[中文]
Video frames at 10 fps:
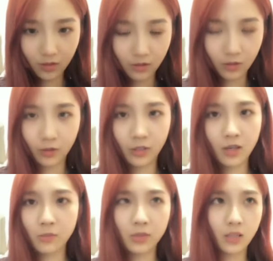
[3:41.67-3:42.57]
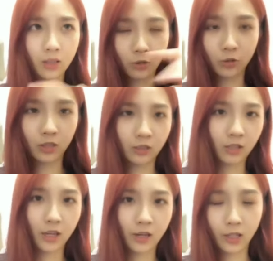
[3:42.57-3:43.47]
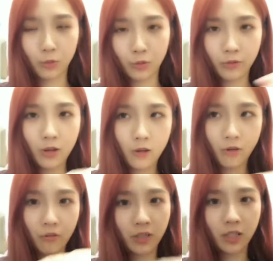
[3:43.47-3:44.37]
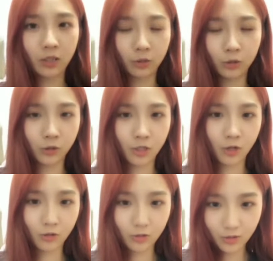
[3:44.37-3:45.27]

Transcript: 然后 A 站 B 站偷偷搞，大家给我发发电偷偷交。